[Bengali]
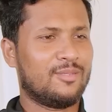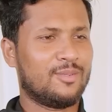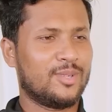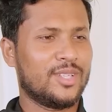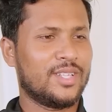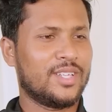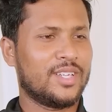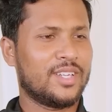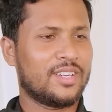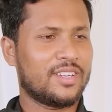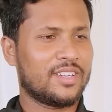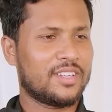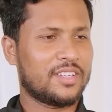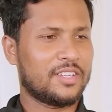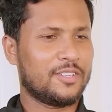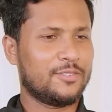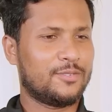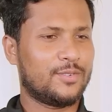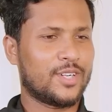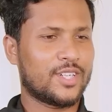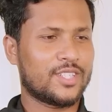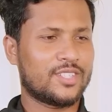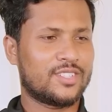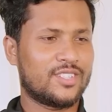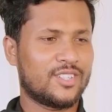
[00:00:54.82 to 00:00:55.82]
আমাদের এই
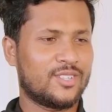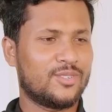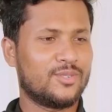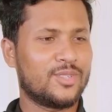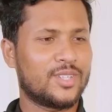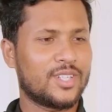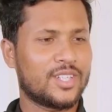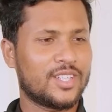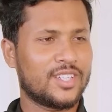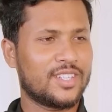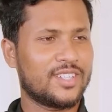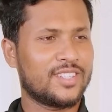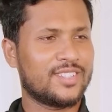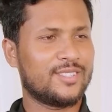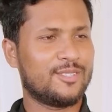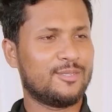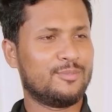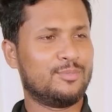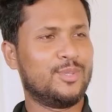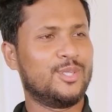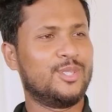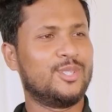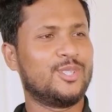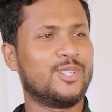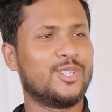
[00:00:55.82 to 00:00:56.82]
ফার্স্ট রাউন্ডে
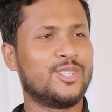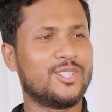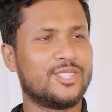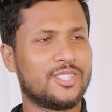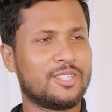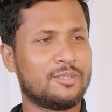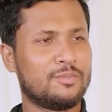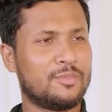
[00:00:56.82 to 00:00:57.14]
বিজয় হয়েছে